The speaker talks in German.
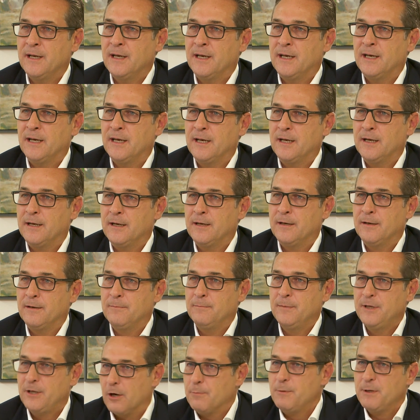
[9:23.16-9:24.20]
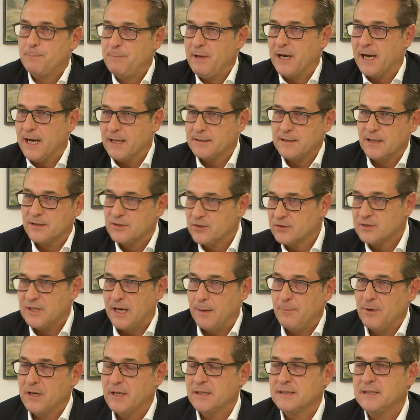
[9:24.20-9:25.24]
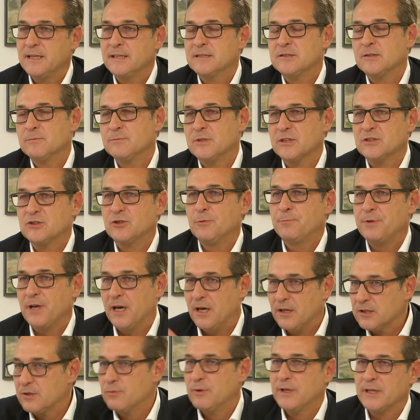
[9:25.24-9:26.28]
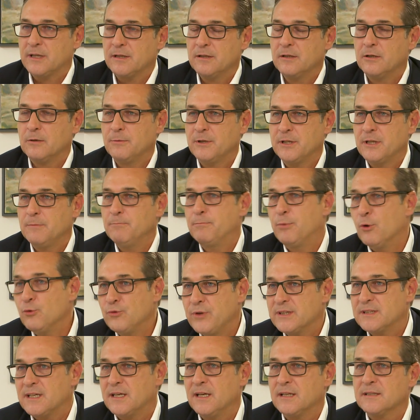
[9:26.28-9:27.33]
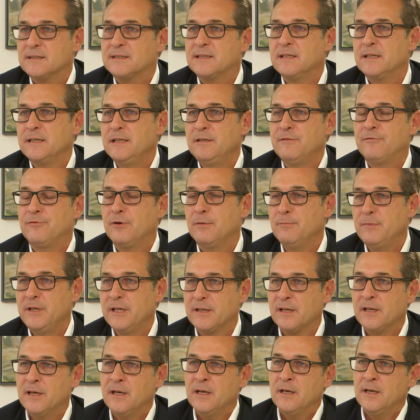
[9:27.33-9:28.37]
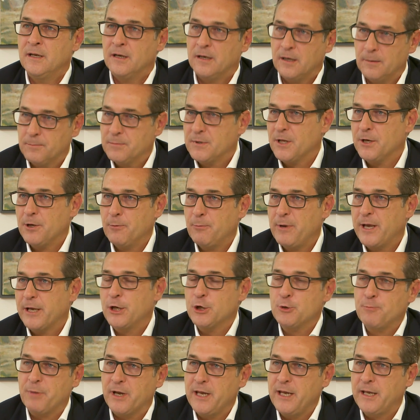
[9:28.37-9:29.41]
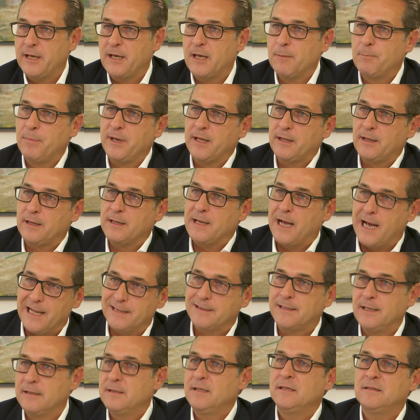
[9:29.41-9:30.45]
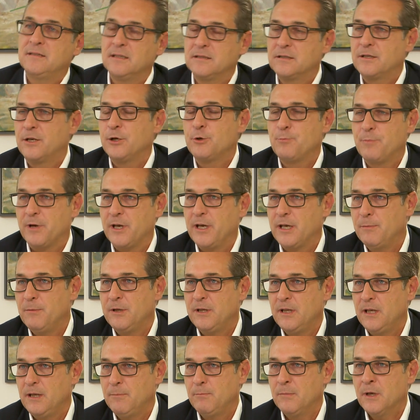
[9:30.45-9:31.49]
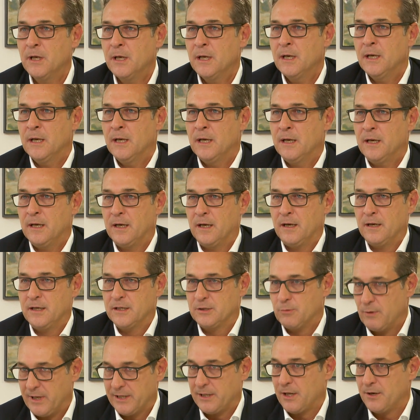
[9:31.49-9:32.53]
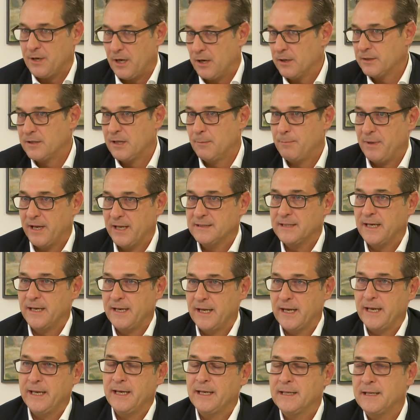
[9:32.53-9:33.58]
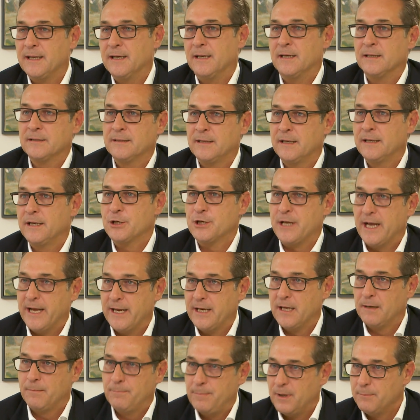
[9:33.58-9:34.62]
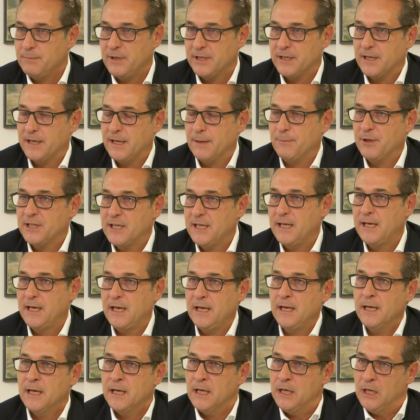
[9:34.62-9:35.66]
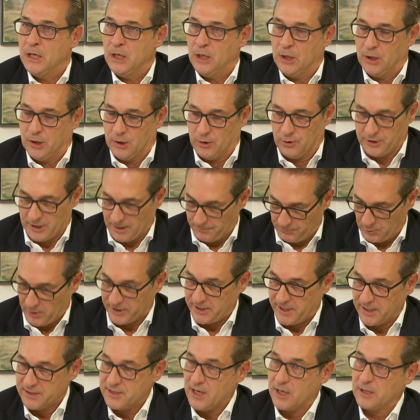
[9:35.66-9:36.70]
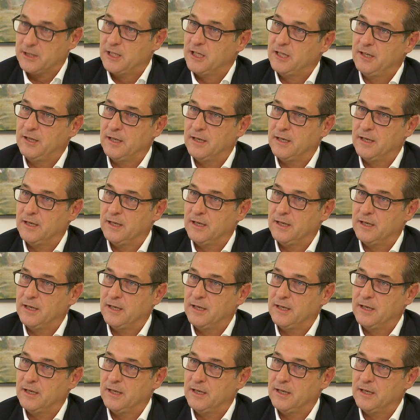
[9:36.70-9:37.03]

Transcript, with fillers: äh, mich auch mit Beratern zusammengesetzt, um das zu beantworten, habe den Bundeskanzler informiert, habe dann um ein Gespräch gebeten, hatte dieses Gespräch mit ihm. Äh, es waren dann auch dabei seine rechte Hand, der Herr Steiner, bei mir der Herbert Kickel. Und ich habe dort gesagt, ich